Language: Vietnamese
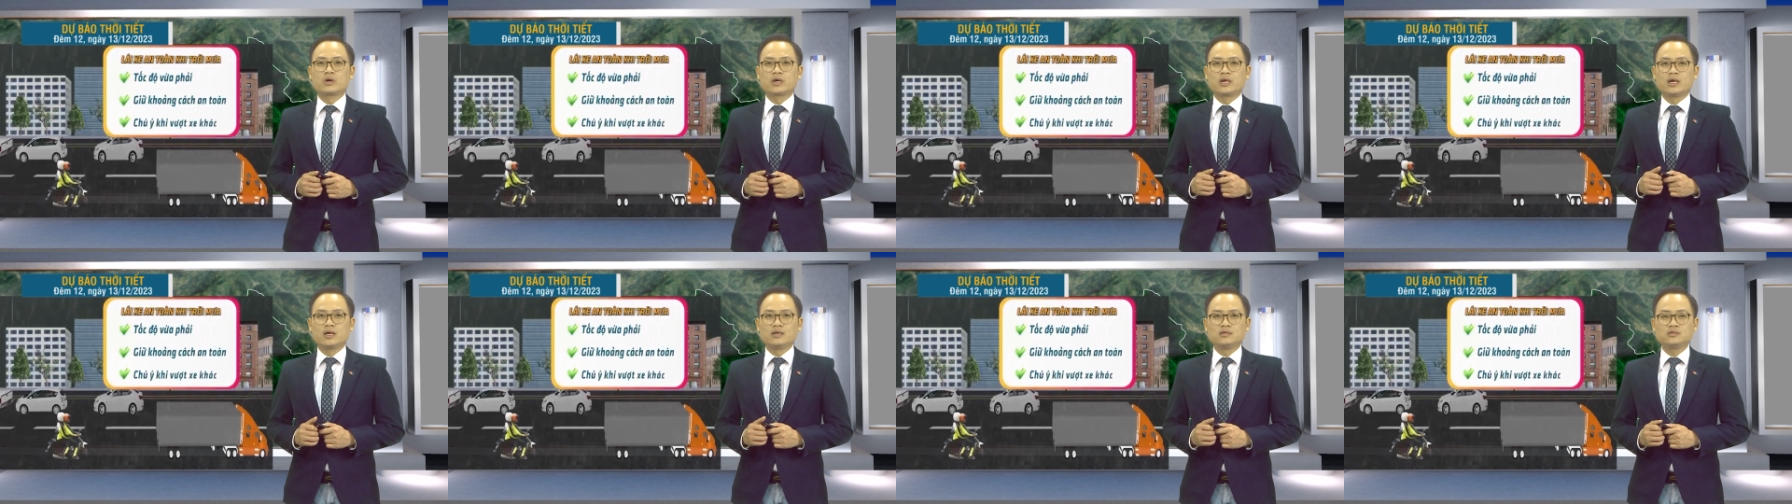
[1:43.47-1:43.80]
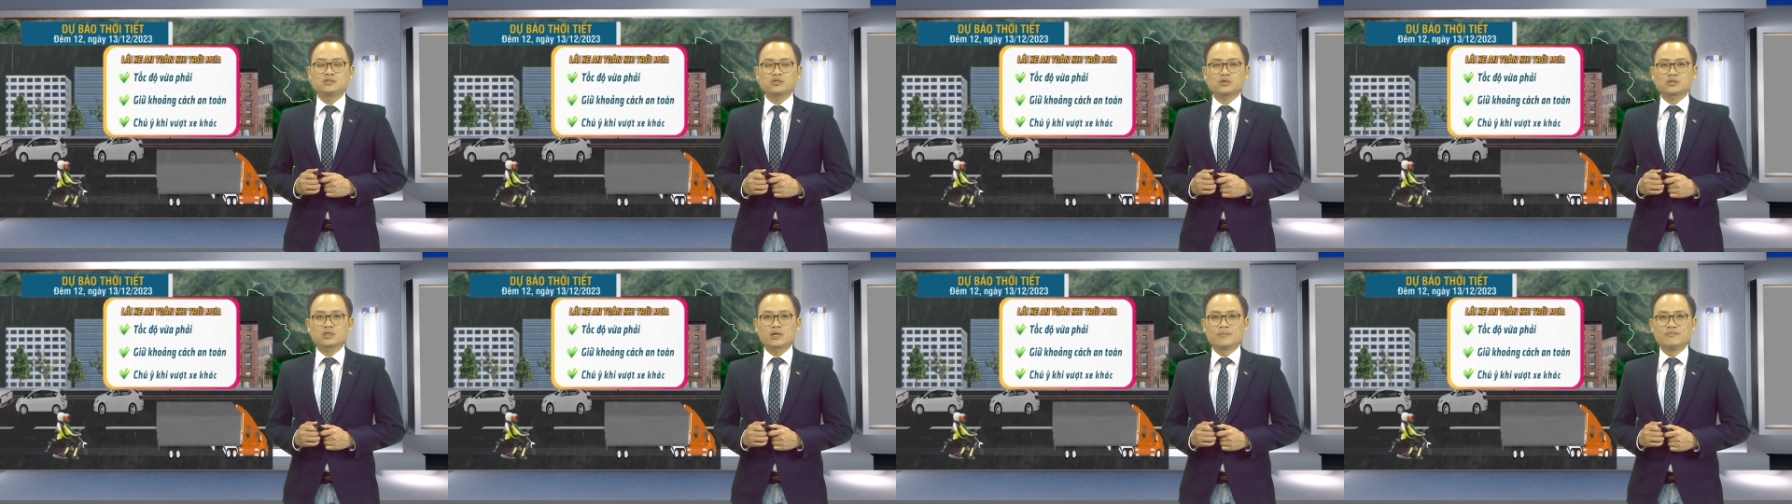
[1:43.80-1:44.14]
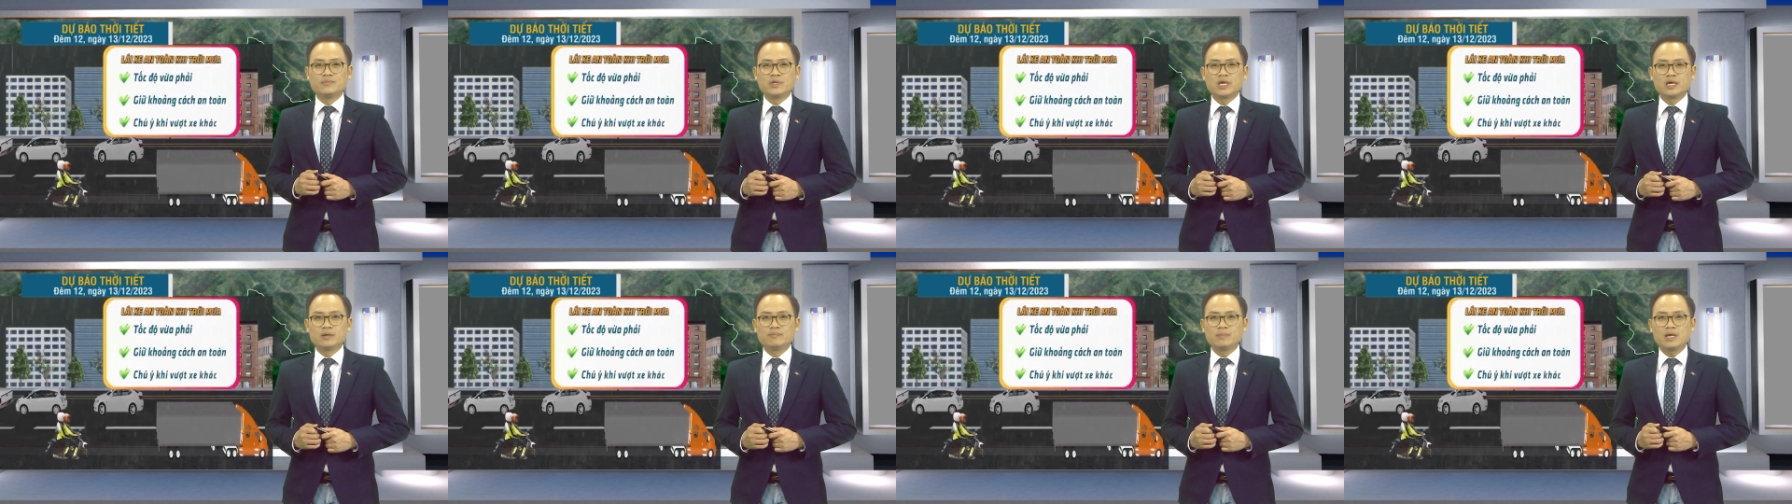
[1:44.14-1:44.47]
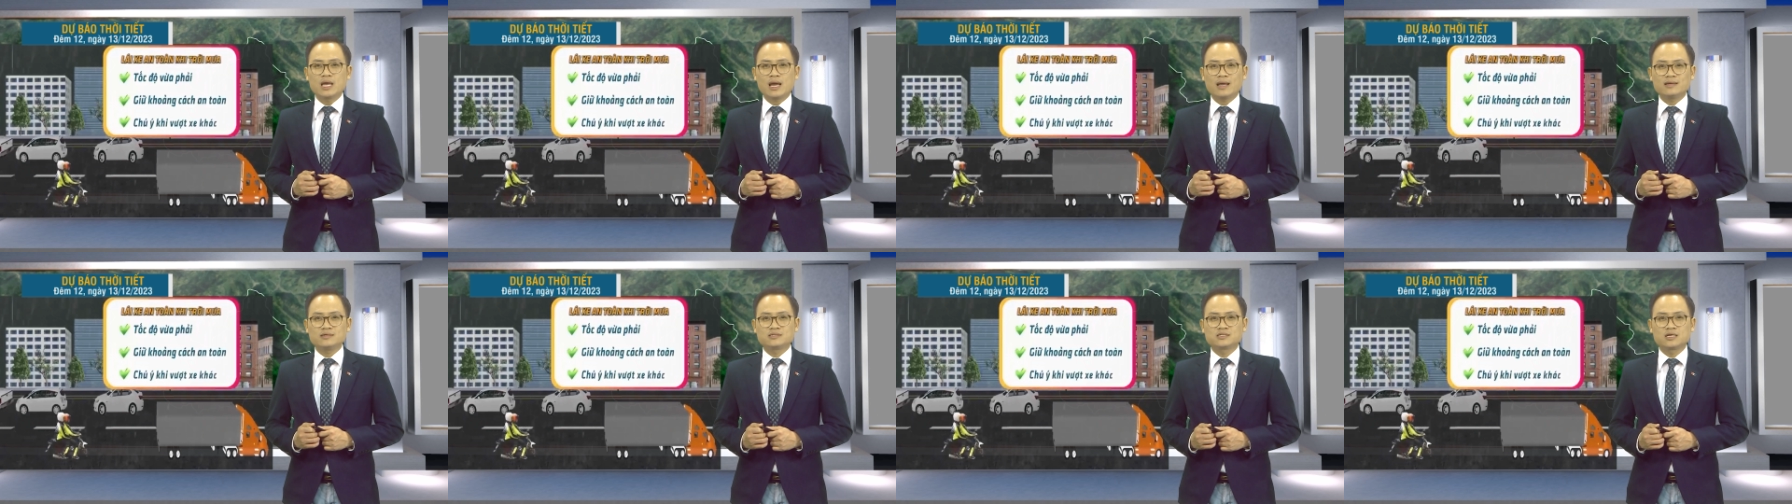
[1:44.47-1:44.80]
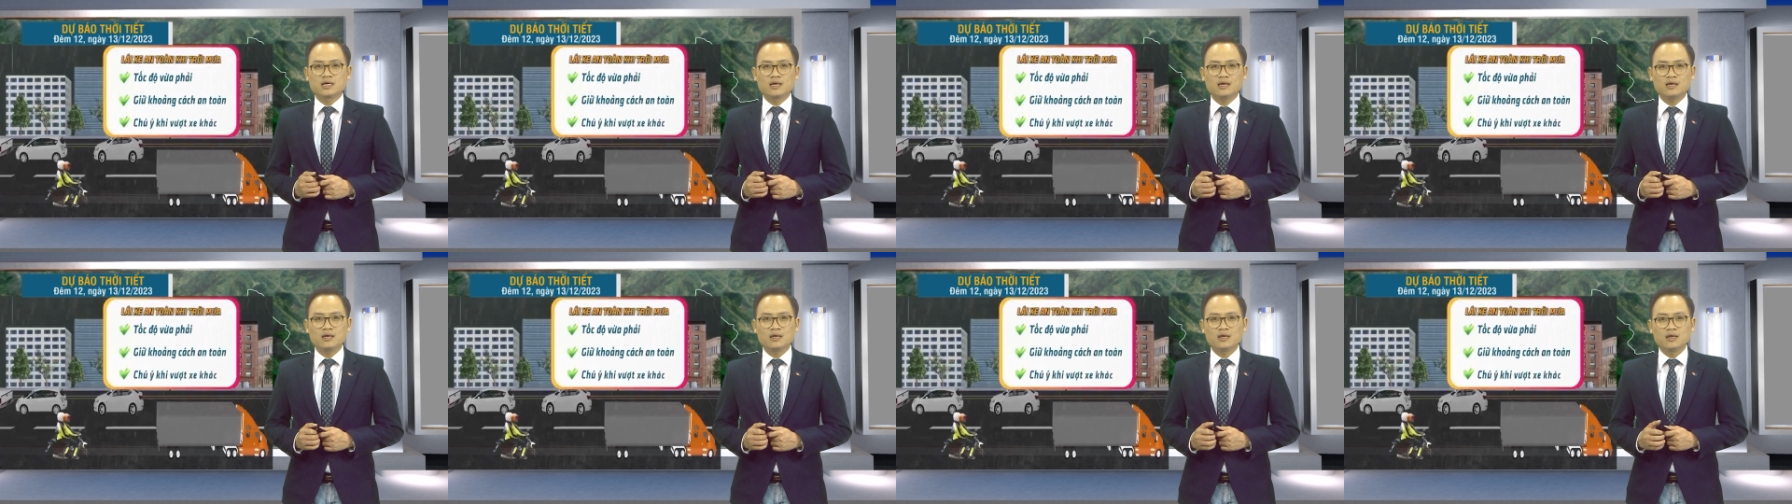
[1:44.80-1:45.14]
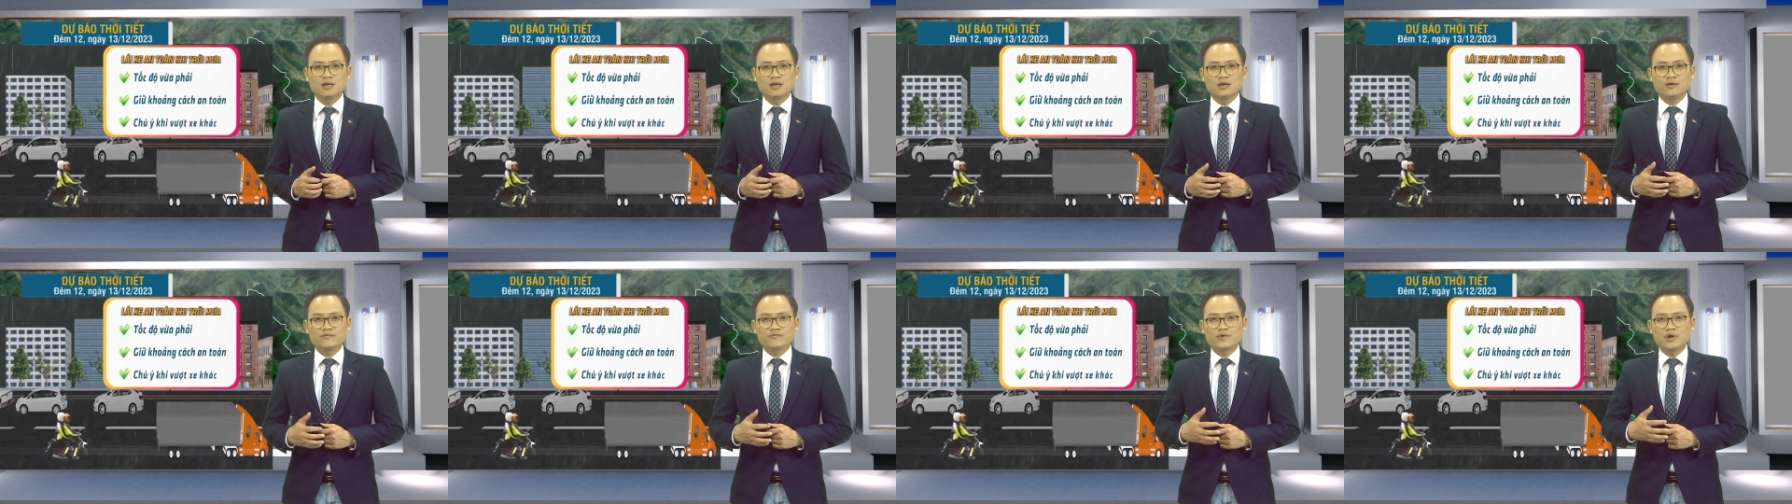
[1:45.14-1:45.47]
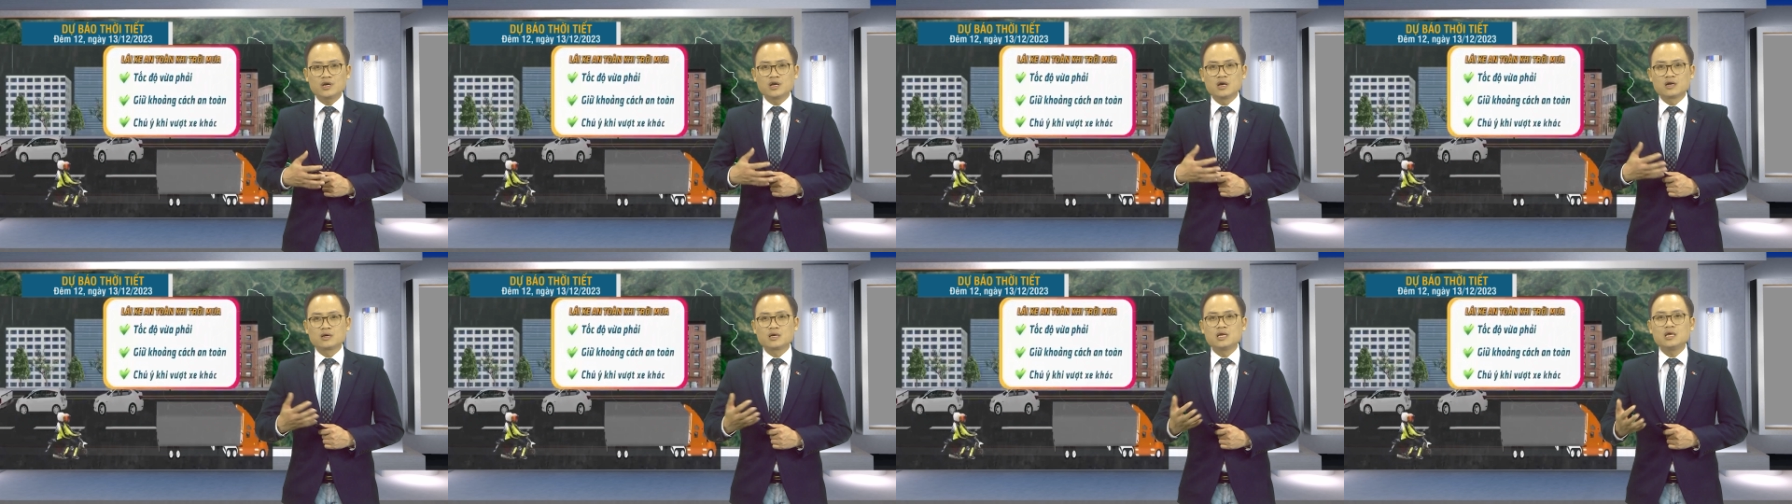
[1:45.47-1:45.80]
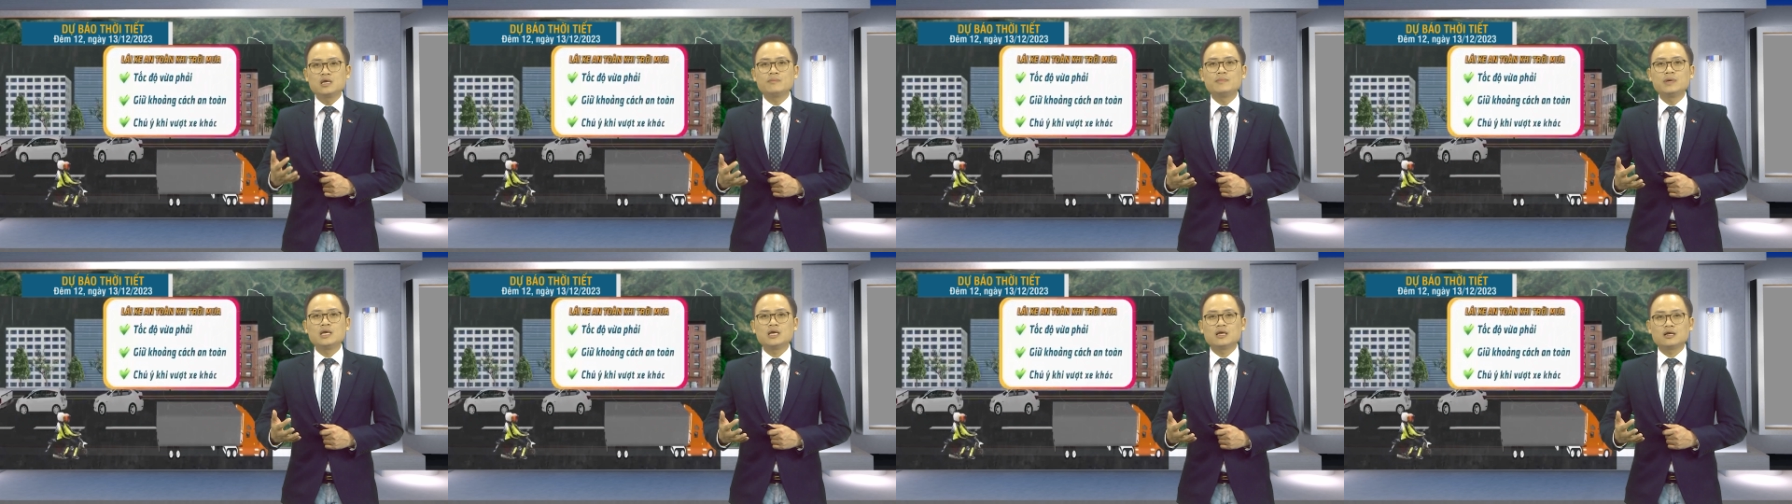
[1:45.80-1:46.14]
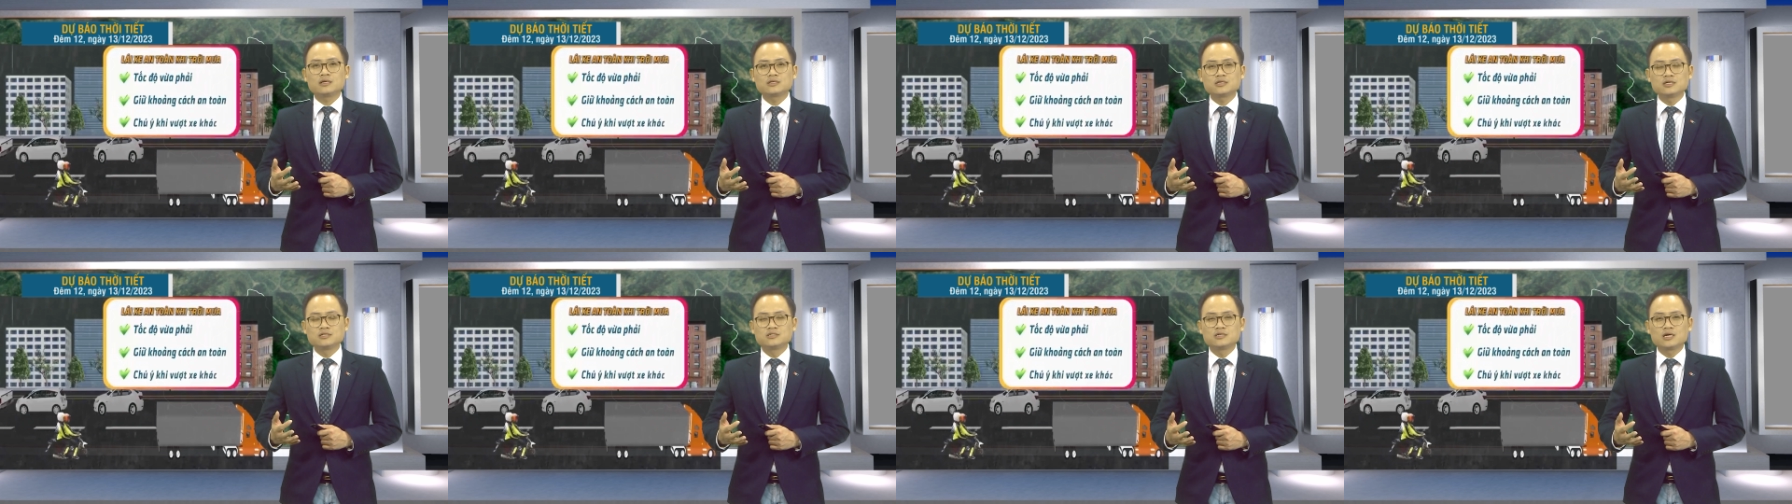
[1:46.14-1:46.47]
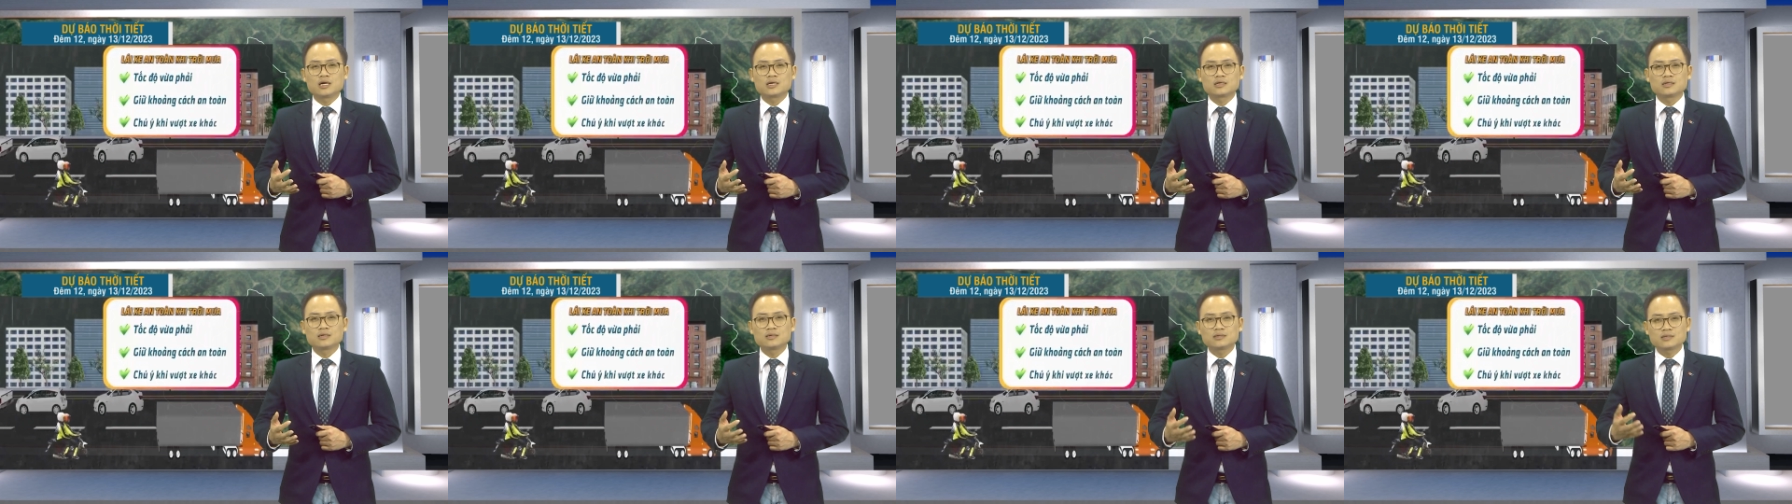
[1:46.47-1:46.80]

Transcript: khiến cho tầm nhìn bị hạn chế và đường đi bị trơn trượt,